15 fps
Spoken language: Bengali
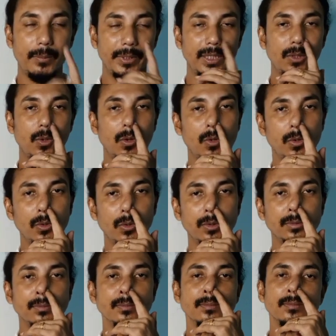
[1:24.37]
আমাদের কখনো
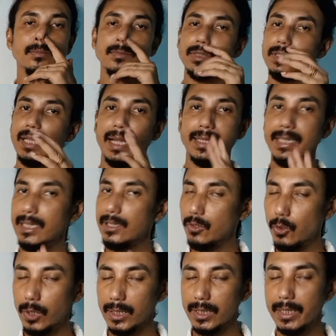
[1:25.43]
ডান দিক
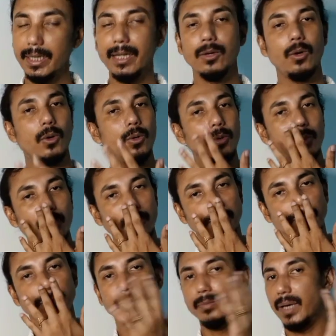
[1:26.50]
খোলা থাকে কখনো
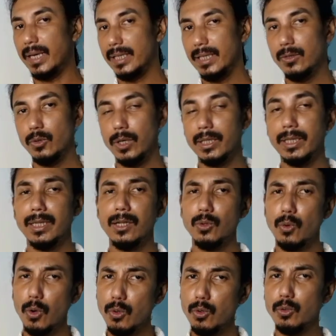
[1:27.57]
বাঁ দিক খোলা থাকে
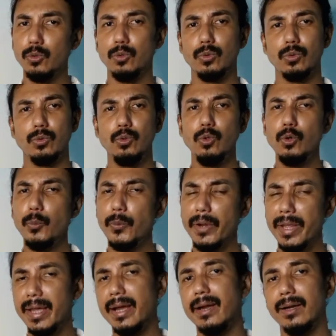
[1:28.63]
কখনো খুব
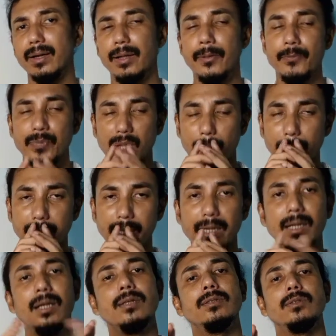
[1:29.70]
রেয়ার
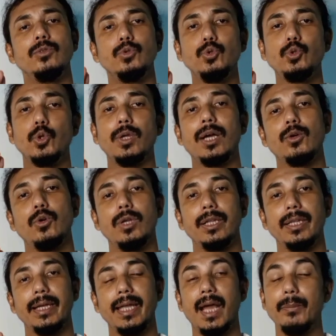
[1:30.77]
আমাদের দুটো নাক খোলা
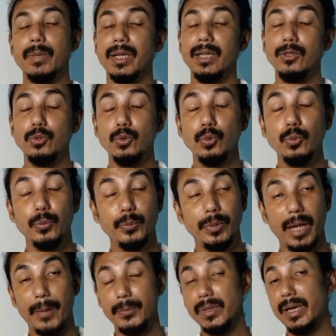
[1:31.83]
থাকে আমরা কিন্তু
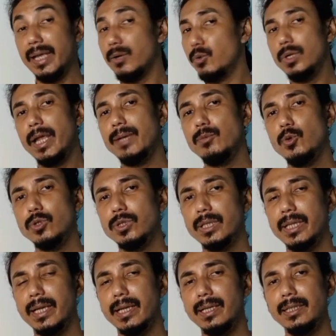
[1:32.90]
আপনার এক্ষুনি এই মুহূর্তে
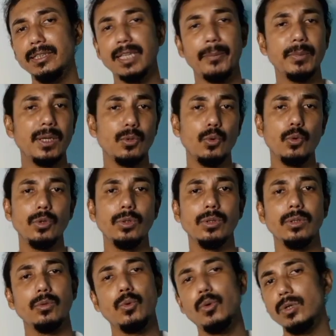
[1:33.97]
দেখে নিন যে আপনার কোন
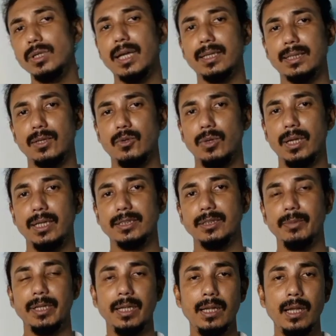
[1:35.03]
কোন নাকটা খোলা
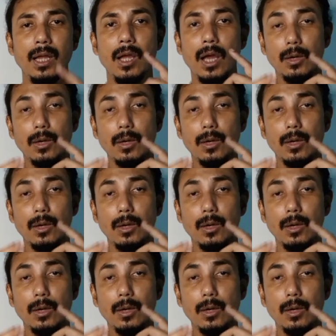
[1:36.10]
আছে মানে